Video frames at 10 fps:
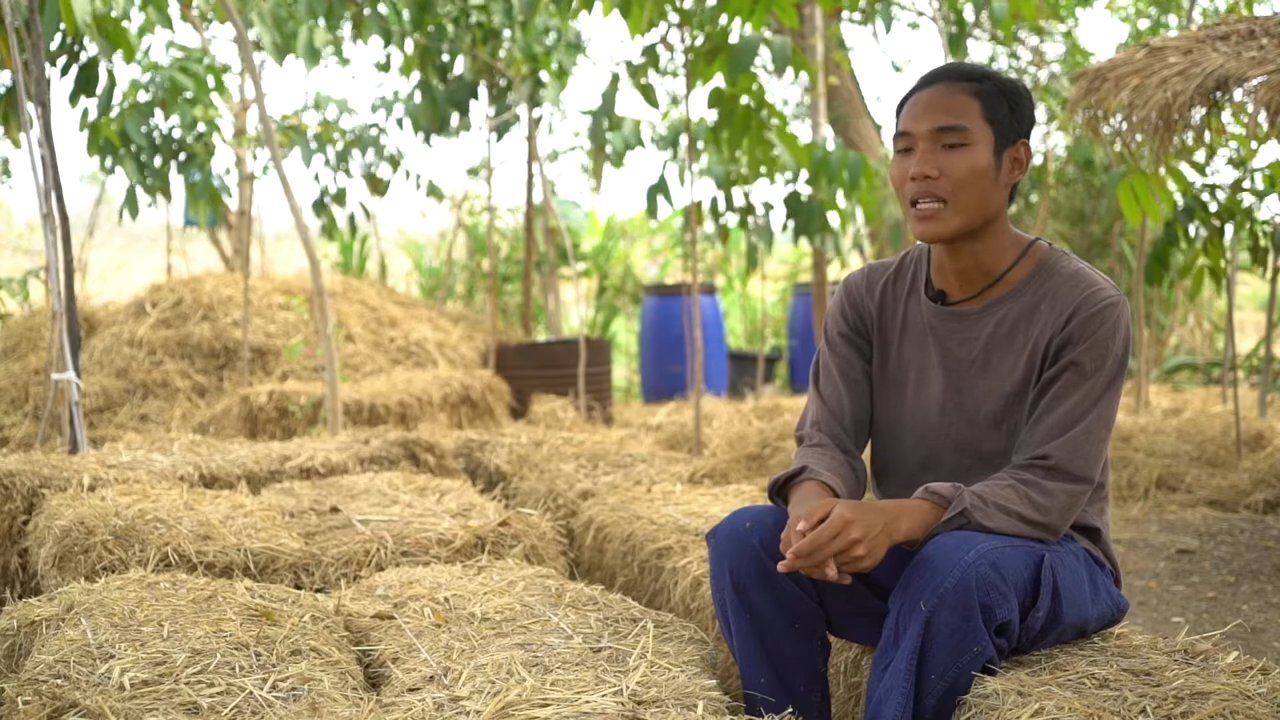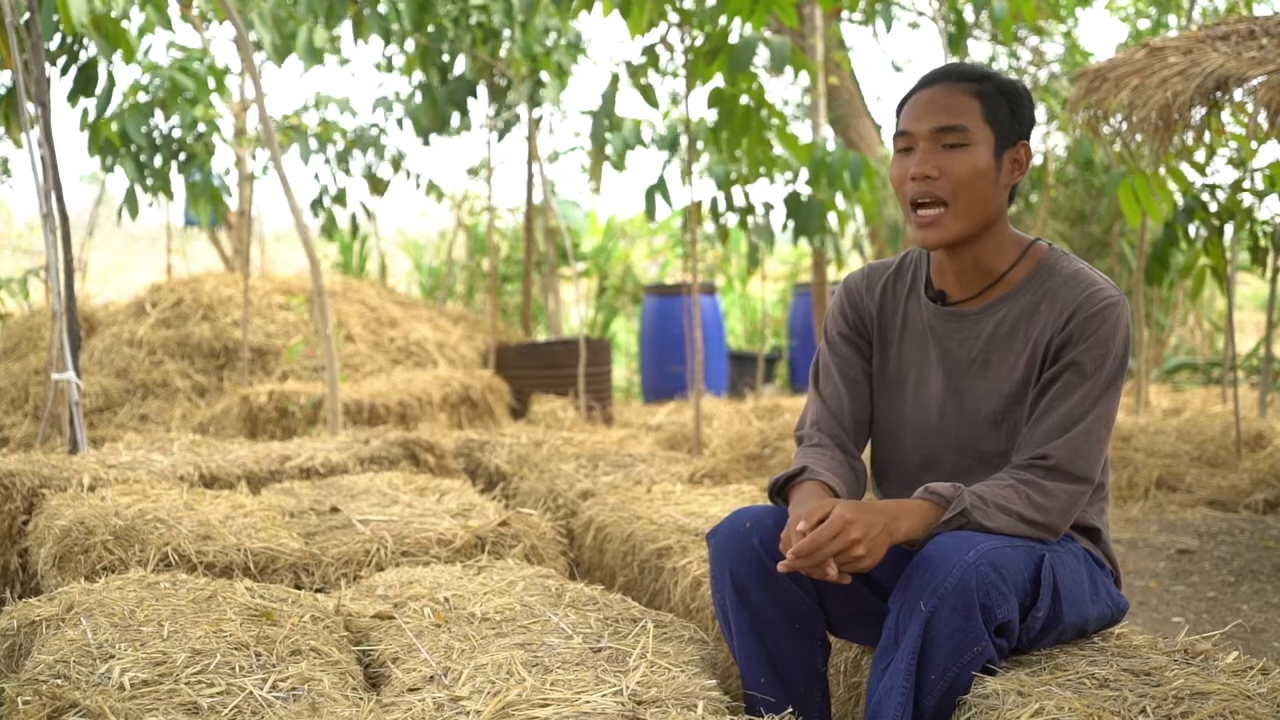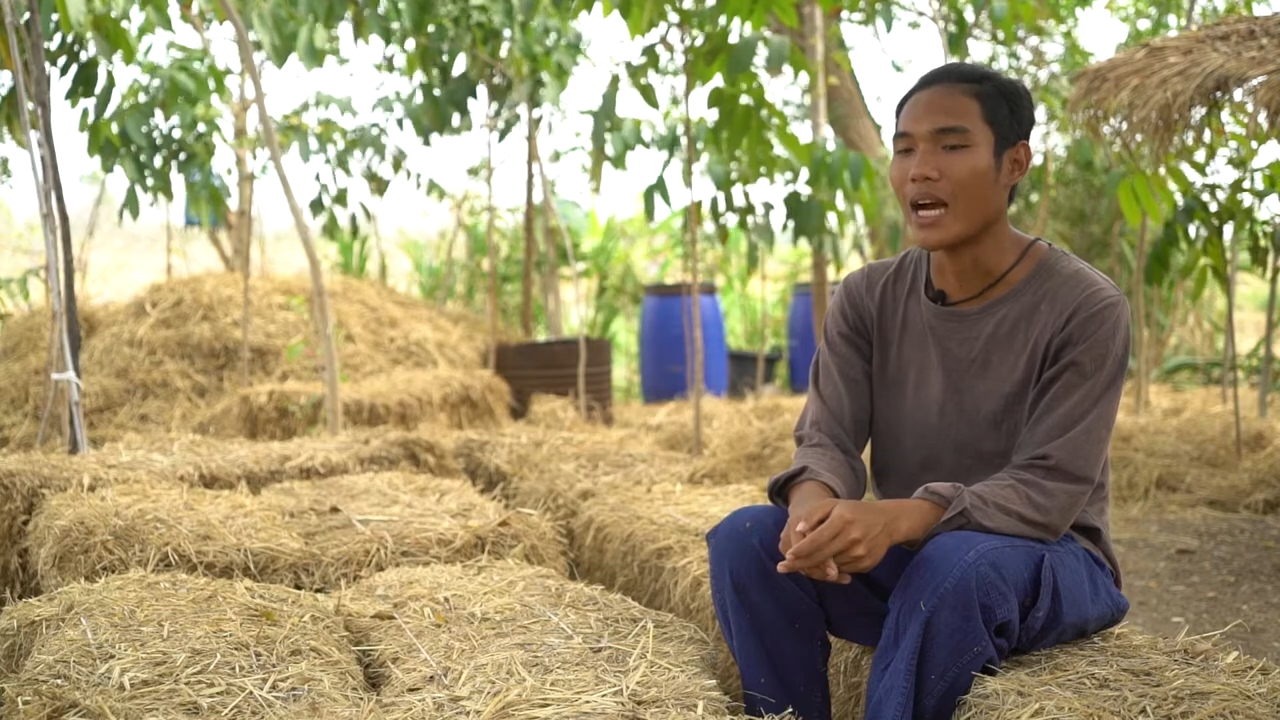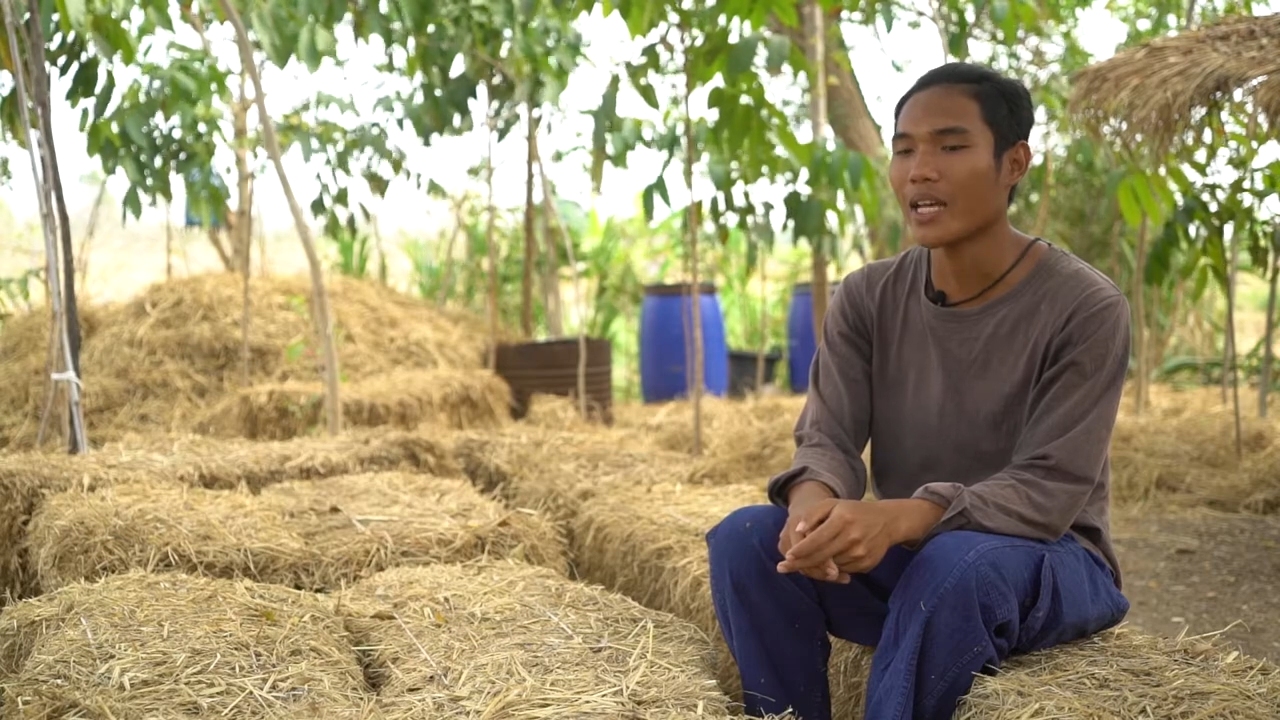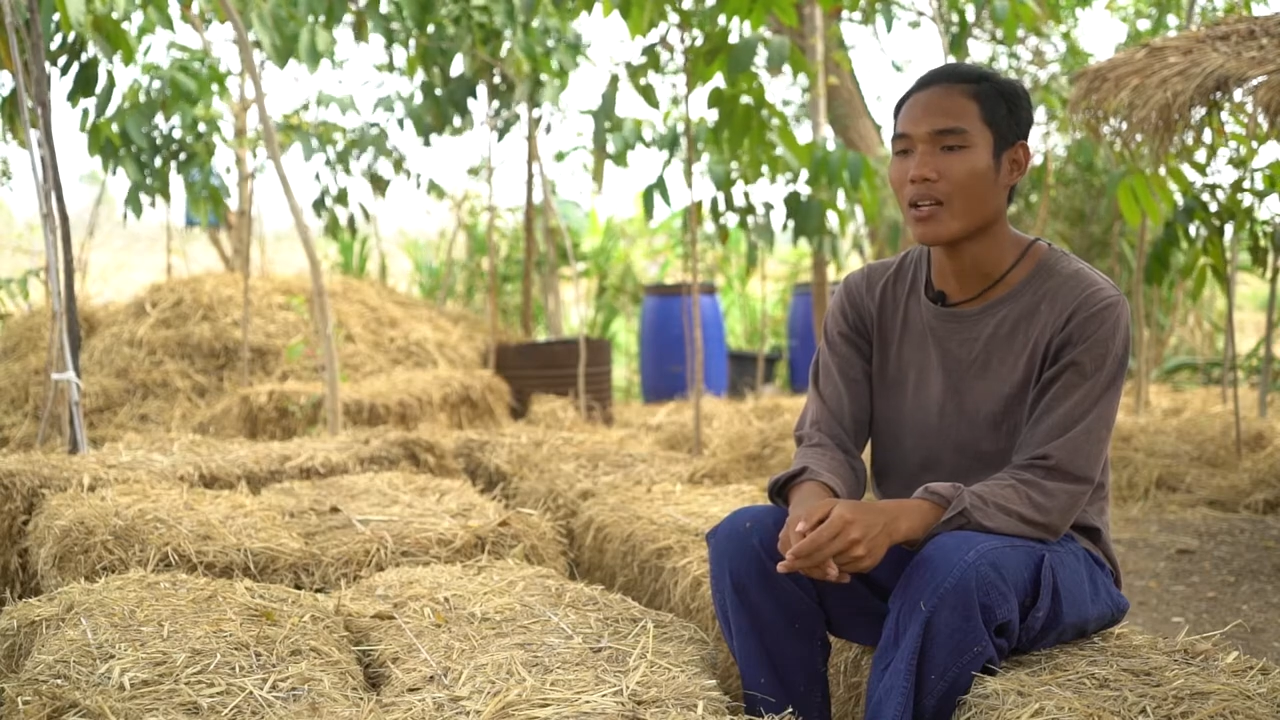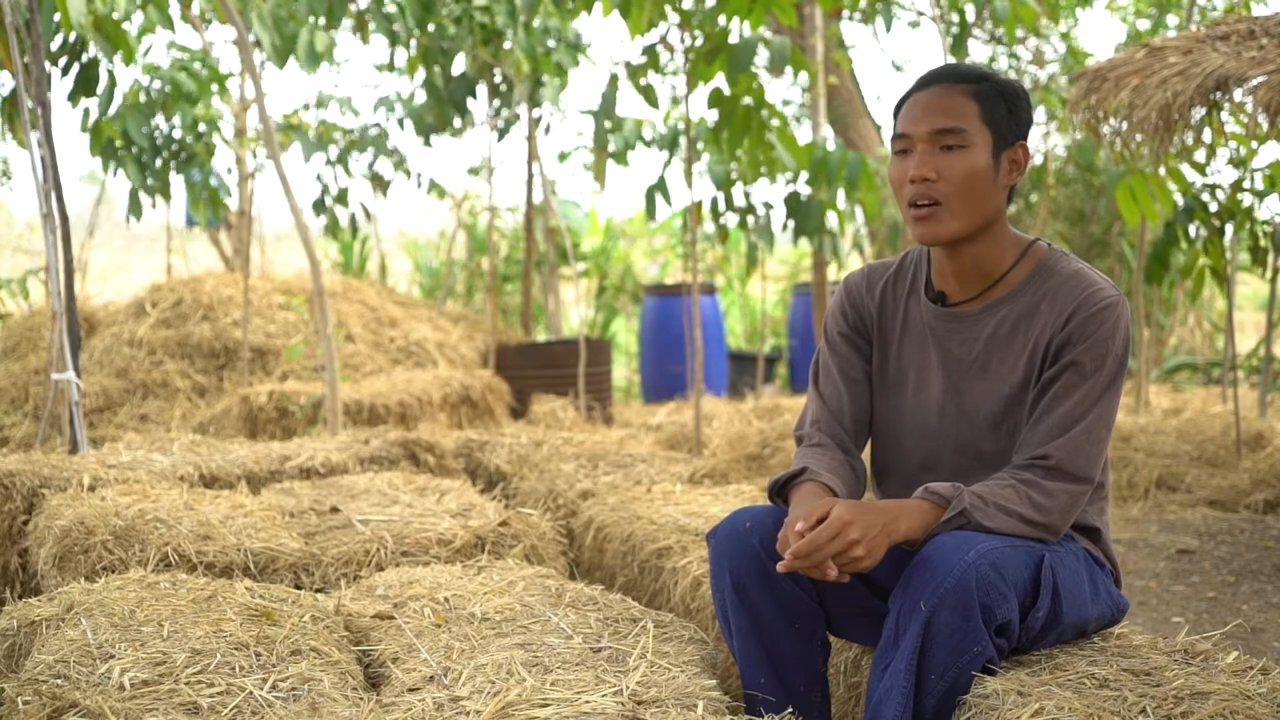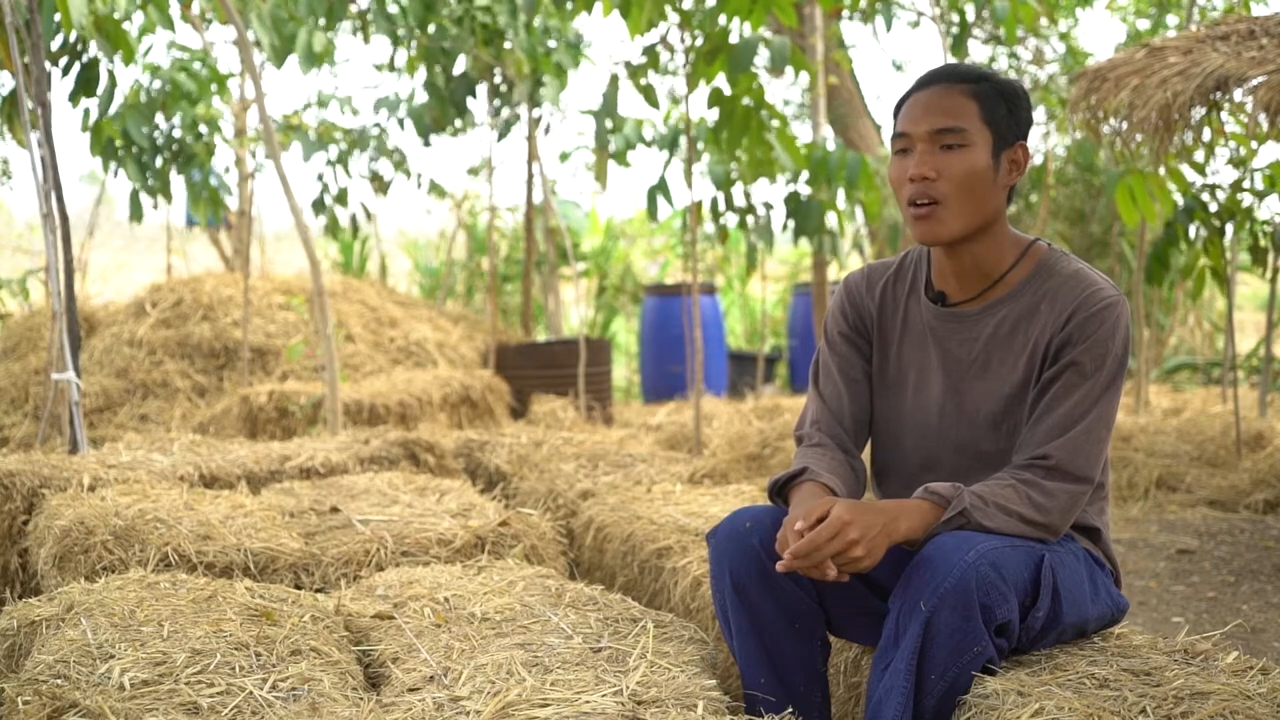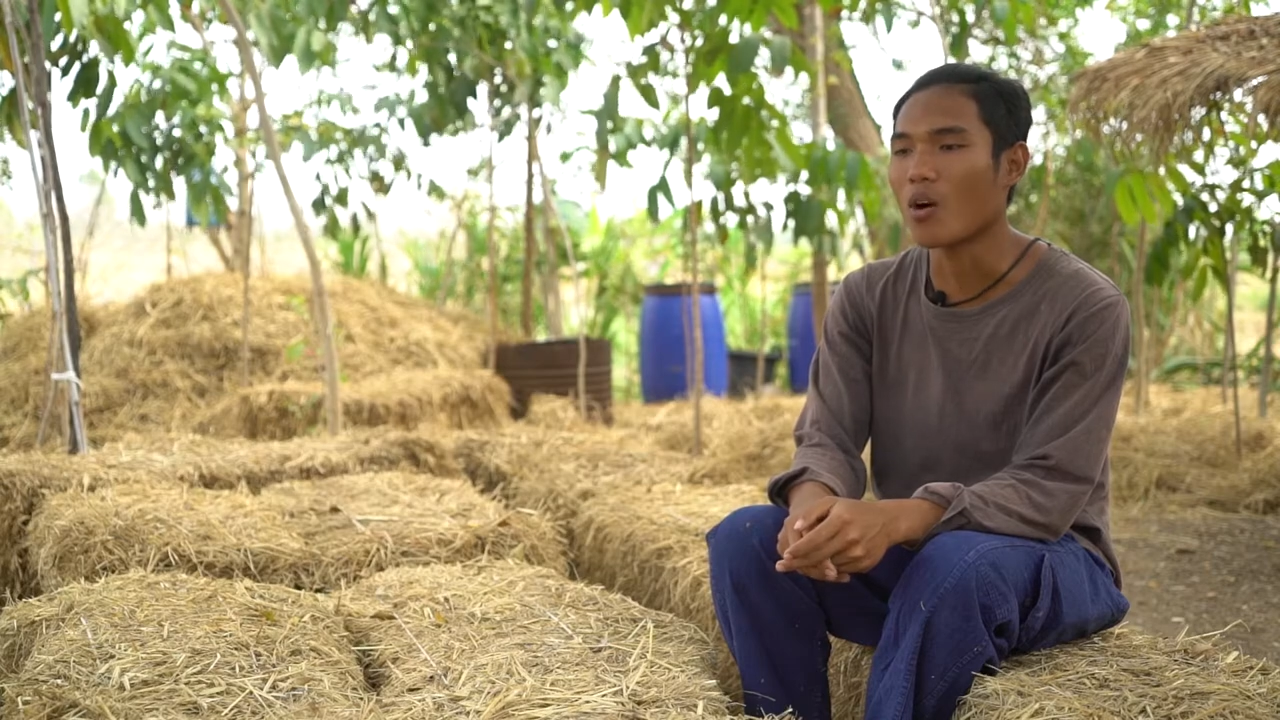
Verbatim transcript: อยากให้น้อง